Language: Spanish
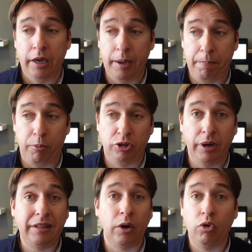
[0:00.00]
que
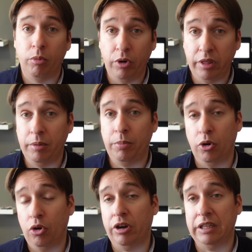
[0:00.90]
posiblemente algunos
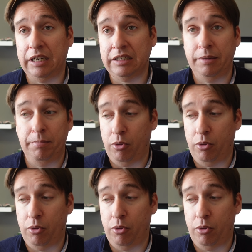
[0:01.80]
municipios lo retrasen